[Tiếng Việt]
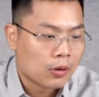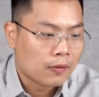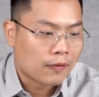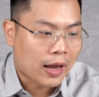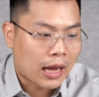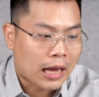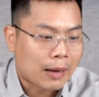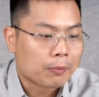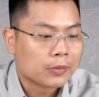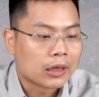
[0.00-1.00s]
và hàng
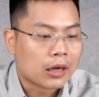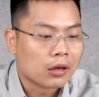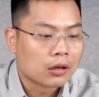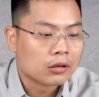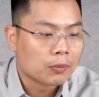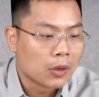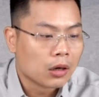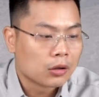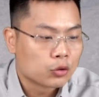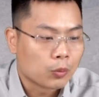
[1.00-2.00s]
năm thì cái lượng nước
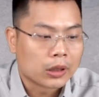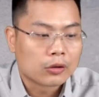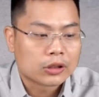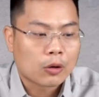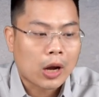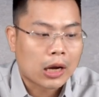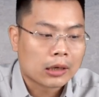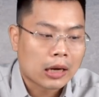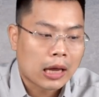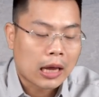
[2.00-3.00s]
mưa trung bình nó sẽ khoảng
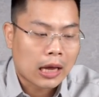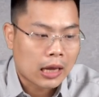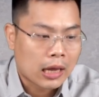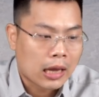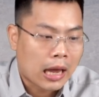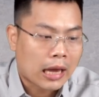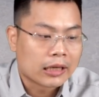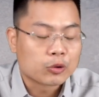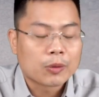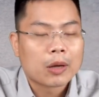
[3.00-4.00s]
là
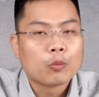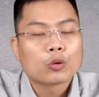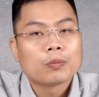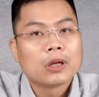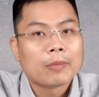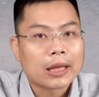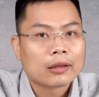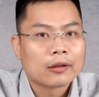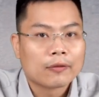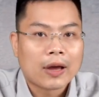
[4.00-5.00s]
2.121 mm
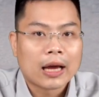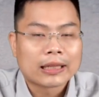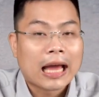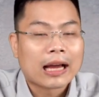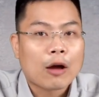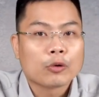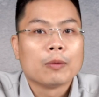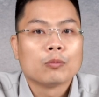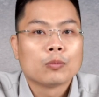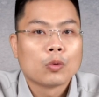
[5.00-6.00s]
và cái tháng cao
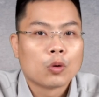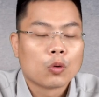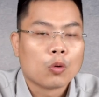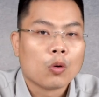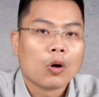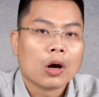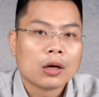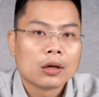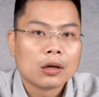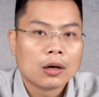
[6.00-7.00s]
điểm của
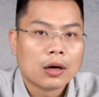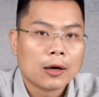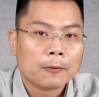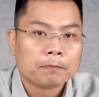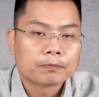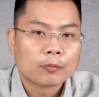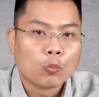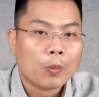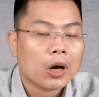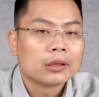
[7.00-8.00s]
uh,
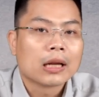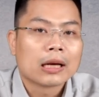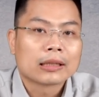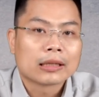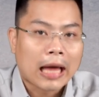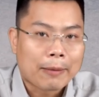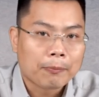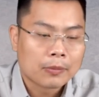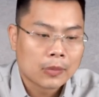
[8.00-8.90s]
mùa mưa thì lại là tháng 8